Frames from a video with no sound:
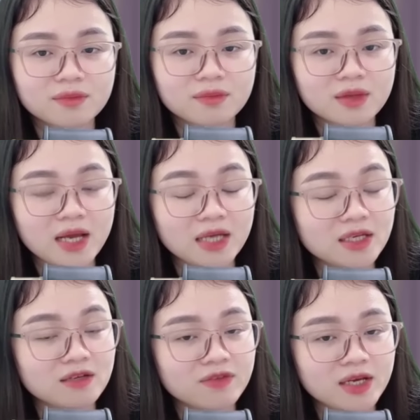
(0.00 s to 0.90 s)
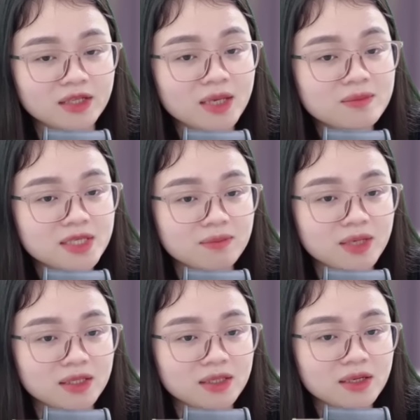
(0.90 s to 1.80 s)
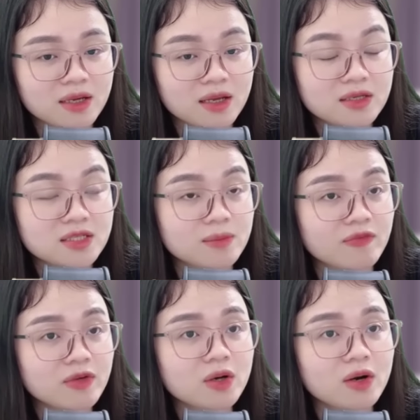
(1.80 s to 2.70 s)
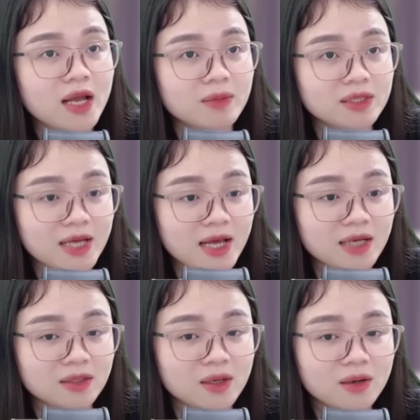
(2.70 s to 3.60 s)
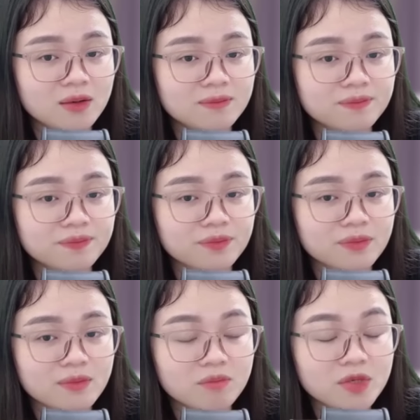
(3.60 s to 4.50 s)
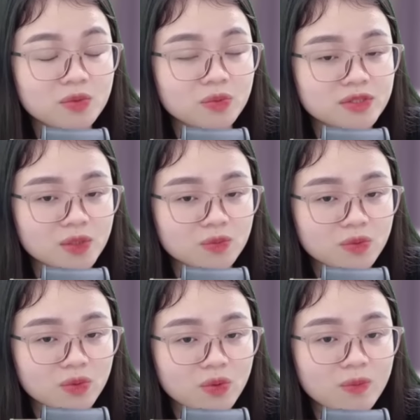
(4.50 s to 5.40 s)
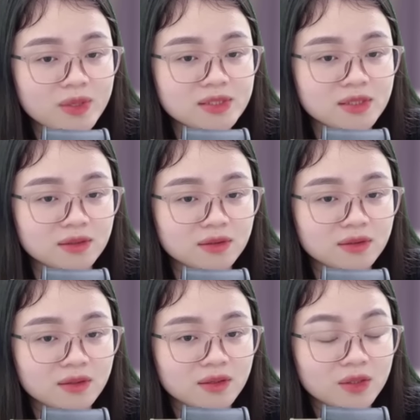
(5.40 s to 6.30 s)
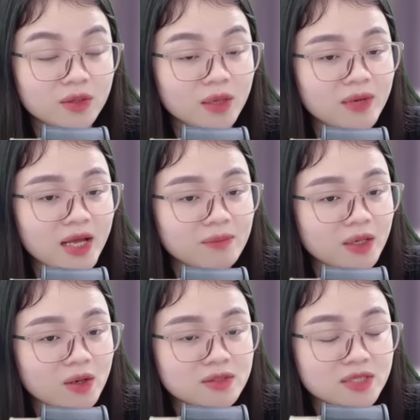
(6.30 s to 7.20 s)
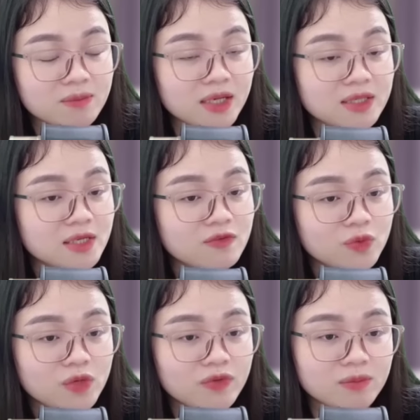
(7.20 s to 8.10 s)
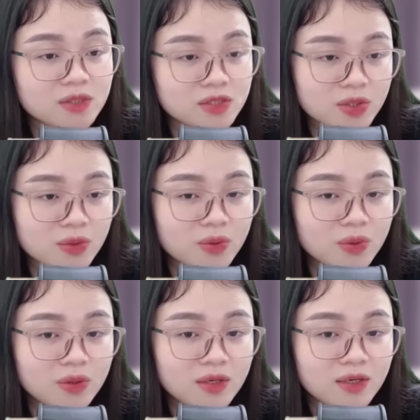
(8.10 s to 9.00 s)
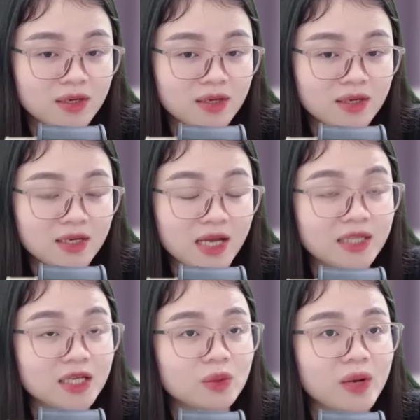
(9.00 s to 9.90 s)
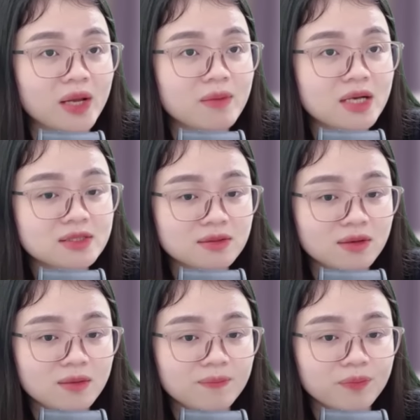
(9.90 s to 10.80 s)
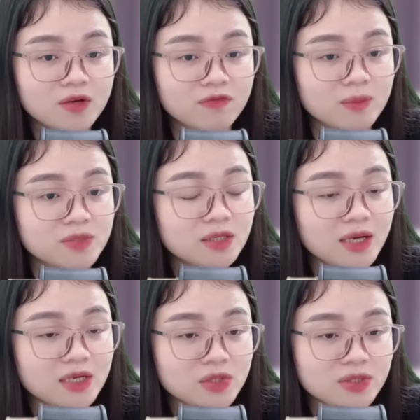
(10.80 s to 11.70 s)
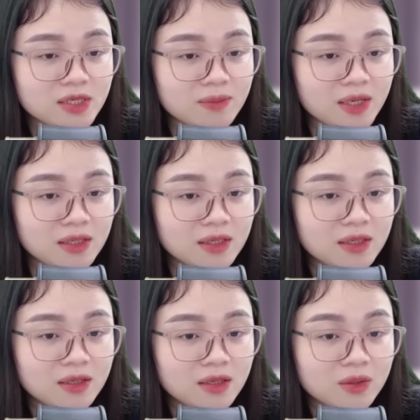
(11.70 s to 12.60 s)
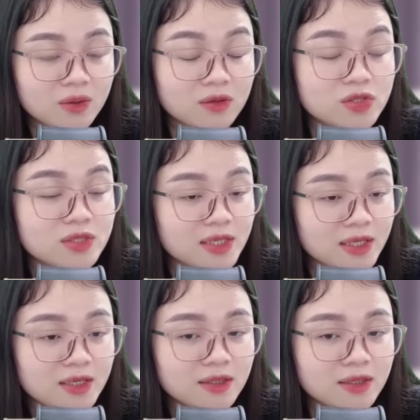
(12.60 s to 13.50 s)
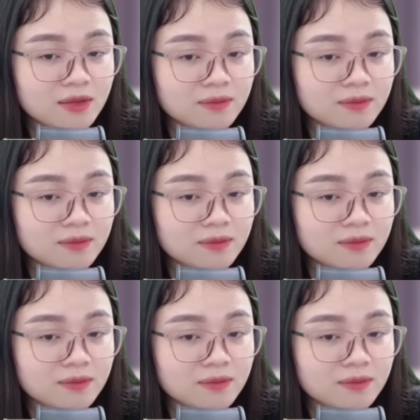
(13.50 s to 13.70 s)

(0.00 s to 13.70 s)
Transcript: Hà Thịnh về thăm dì Bảy Dì Bảy vẫn còn làm ở nhà hàng đó Biết được cuộc sống của cô bây giờ Còn gặp lại mẹ con dì Bảy rất vui và mừng cho cô Hà Thịnh ngoài mang sữa Thực phẩm chức năng cho dì Bảy Còn gửi cho dì ít tiền